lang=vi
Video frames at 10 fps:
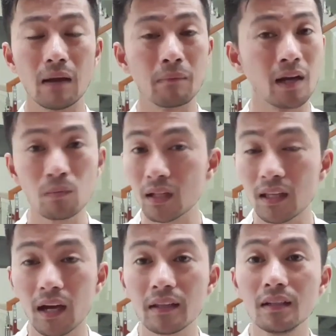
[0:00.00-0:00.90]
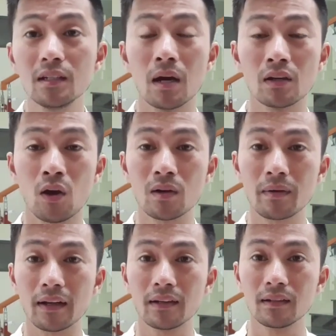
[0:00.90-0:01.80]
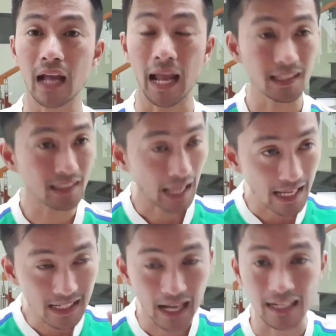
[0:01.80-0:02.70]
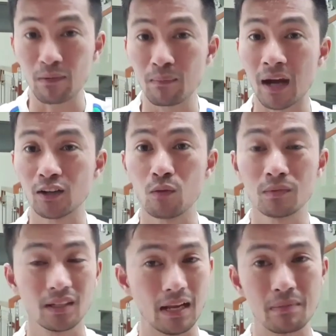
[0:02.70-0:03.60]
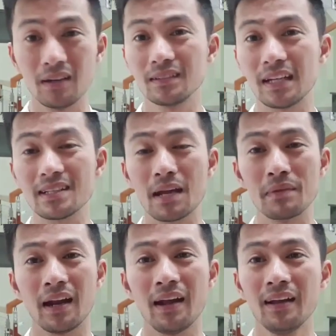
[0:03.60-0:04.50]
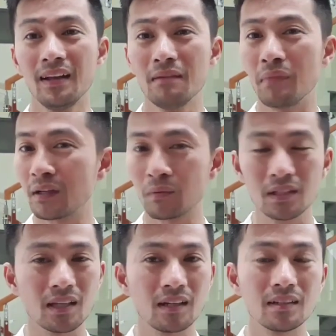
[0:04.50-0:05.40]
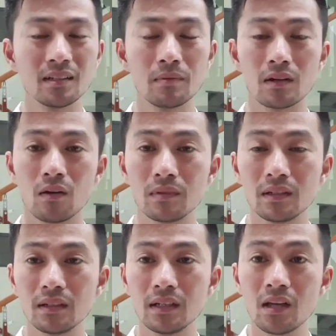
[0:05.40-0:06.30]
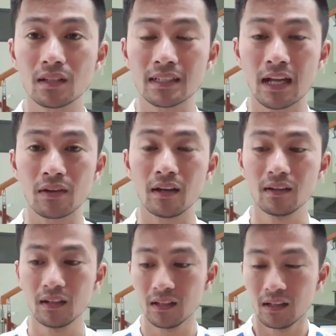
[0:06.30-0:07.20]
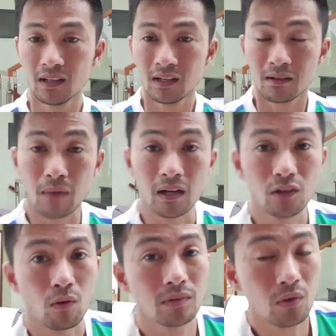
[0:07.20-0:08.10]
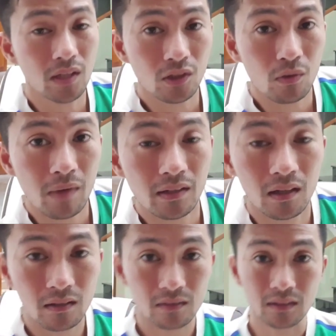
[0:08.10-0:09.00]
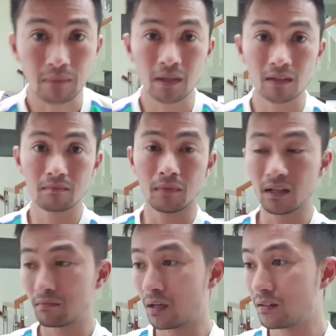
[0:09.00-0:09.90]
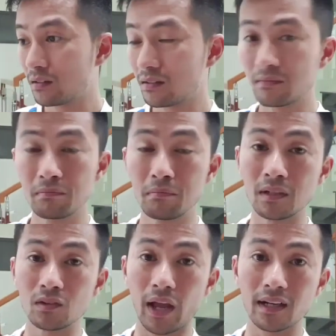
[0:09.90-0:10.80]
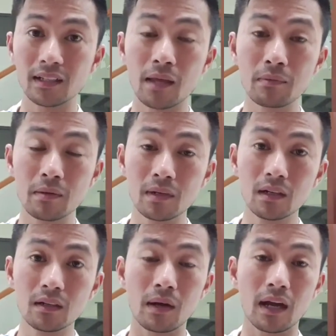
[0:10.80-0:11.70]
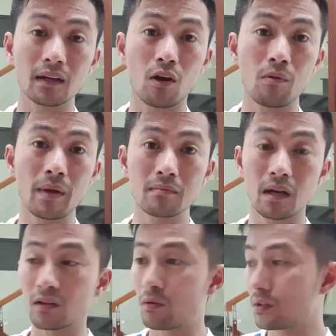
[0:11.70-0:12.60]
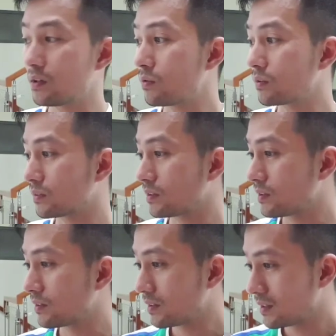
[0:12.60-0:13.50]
mình không thích chơi những người bận rộn các bạn hãy thấy thằng nào bận rộn thì làm ơn tránh xa mình ra mình không thích chơi những người bận rộn lý do tại sao vậy bận rộn đâu chơi chúng mình được mình mình mình mình toàn đi tìm kim cương không à còn mấy bận rộn ở đâu này dạ.